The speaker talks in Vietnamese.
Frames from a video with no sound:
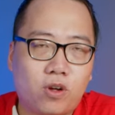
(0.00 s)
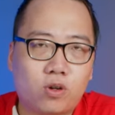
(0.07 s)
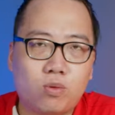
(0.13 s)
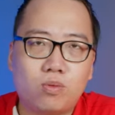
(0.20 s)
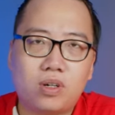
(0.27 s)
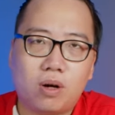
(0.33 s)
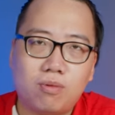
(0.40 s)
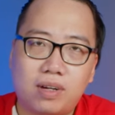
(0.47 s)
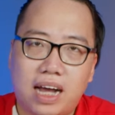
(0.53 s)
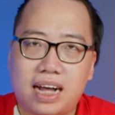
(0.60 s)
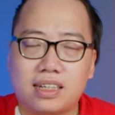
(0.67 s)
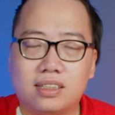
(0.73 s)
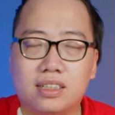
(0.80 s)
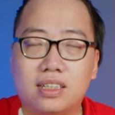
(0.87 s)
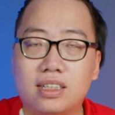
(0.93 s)
nó cũng không
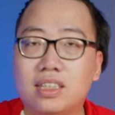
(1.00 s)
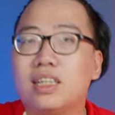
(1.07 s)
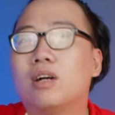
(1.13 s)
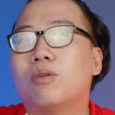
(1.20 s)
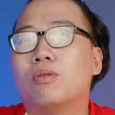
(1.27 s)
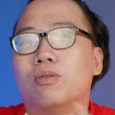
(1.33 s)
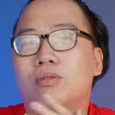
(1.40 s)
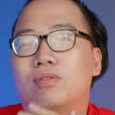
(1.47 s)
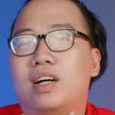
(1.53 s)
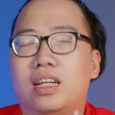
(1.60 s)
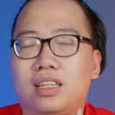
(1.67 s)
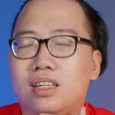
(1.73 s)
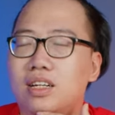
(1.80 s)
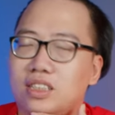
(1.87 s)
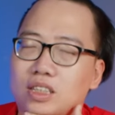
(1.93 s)
khác gì nhiều
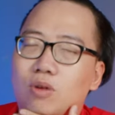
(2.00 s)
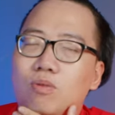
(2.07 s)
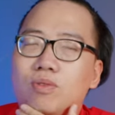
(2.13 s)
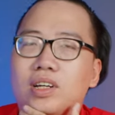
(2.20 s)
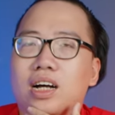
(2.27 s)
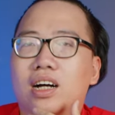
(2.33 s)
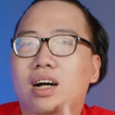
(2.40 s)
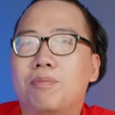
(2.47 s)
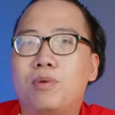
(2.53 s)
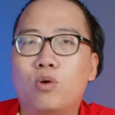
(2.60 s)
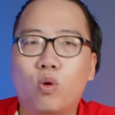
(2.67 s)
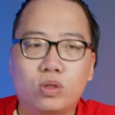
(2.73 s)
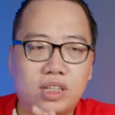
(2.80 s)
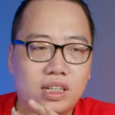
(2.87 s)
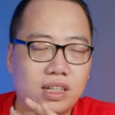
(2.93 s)
gần như là giống với cả
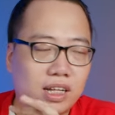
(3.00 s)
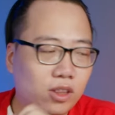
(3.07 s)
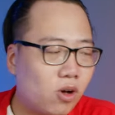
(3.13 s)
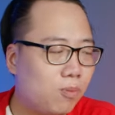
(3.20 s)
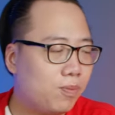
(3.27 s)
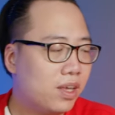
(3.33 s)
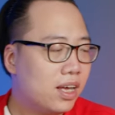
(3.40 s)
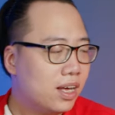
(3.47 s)
GPU trên desktop